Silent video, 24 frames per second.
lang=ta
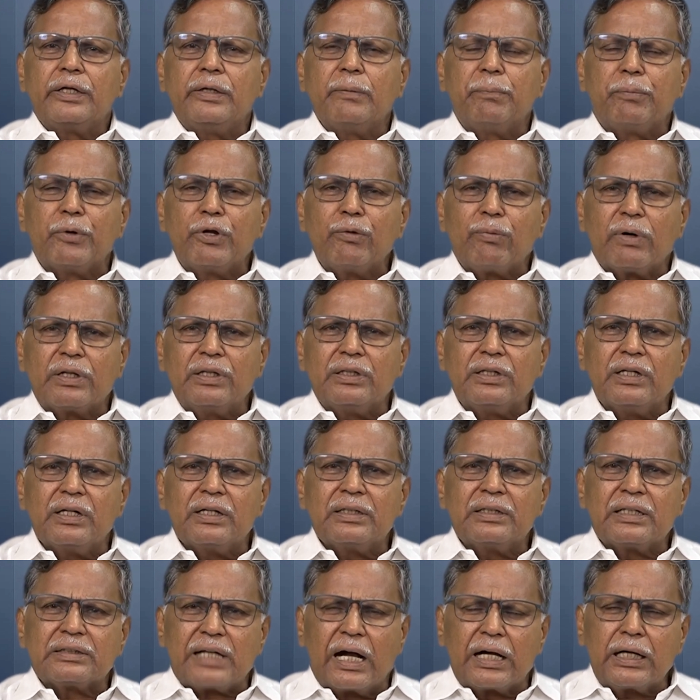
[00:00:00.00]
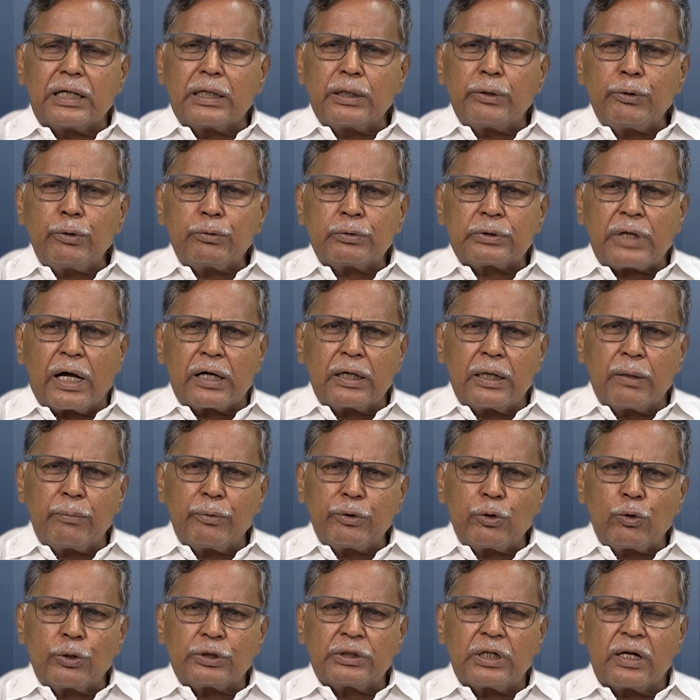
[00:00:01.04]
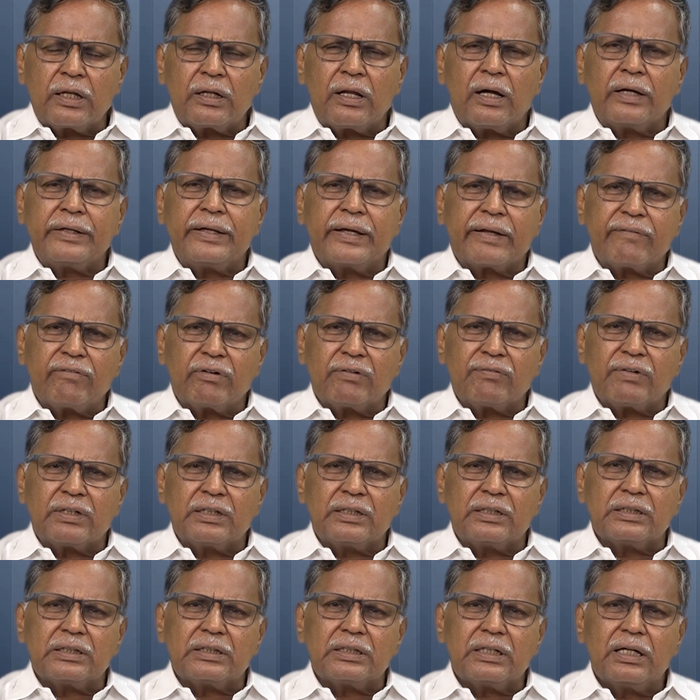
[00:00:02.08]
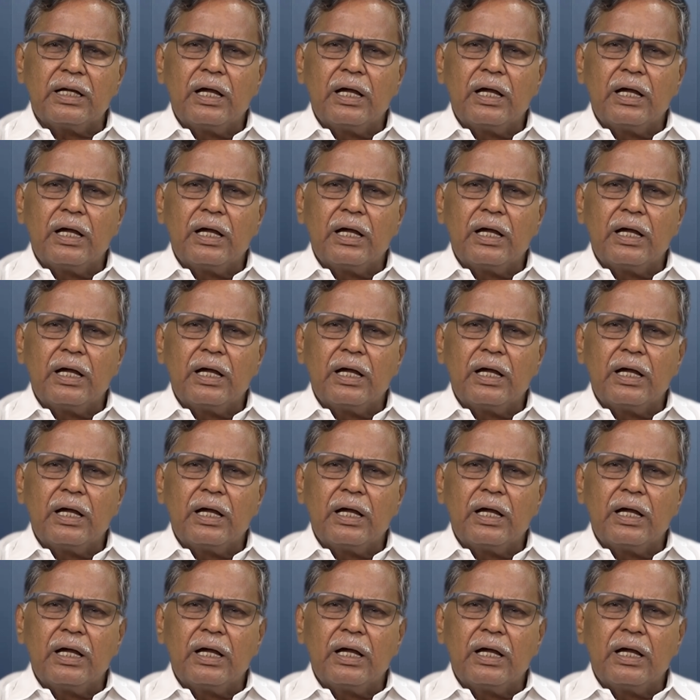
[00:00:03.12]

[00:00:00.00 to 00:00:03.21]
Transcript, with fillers: இப்படி வந்து இந்த சங்க சங்கம யுகத்தில் தான் இறைவன் வந்து